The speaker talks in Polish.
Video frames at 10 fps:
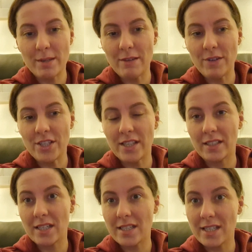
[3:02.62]
sobie właśnie
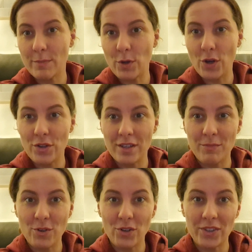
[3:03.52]
tak teraz na spokojnie
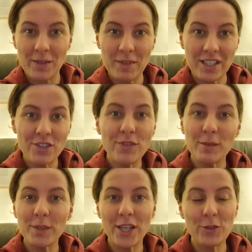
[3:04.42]
pooglądam jakieś
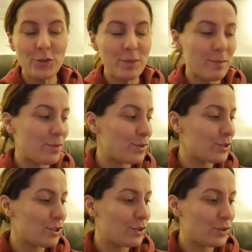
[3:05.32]
filmy na YouTubie, bo
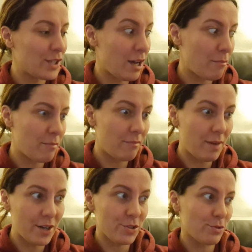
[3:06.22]
nie oglądałam
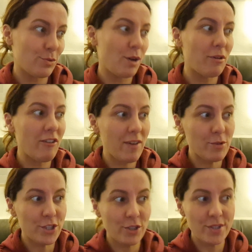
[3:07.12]
bardzo długo, powiem
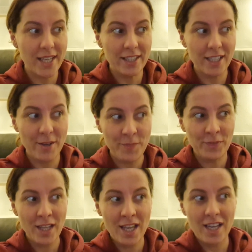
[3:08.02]
Wam, że te ostatnie
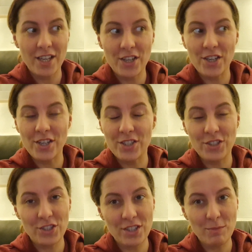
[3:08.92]
E,
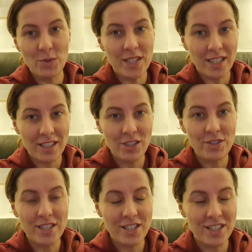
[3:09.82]
trzy dni były takie
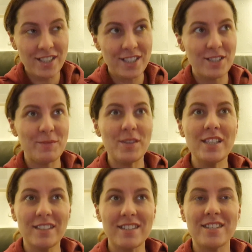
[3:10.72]
dosyć e,
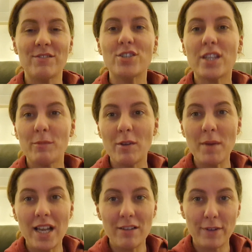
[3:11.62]
intensywne, że tak
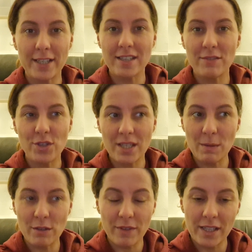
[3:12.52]
powiem, ale fajnie, ze
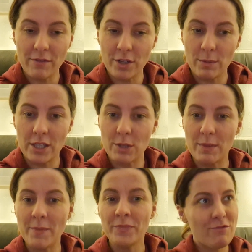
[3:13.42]
wszystkim się fajnie
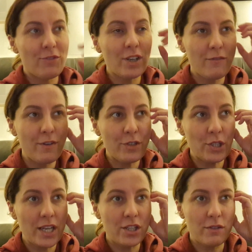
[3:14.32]
wyrobiliśmy. W ogóle we
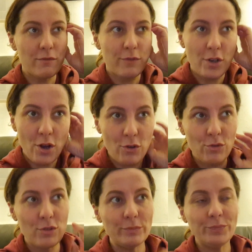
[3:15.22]
wczorajszym
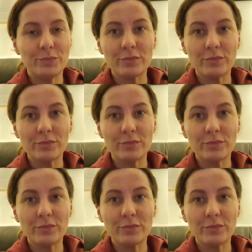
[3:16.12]
vlogu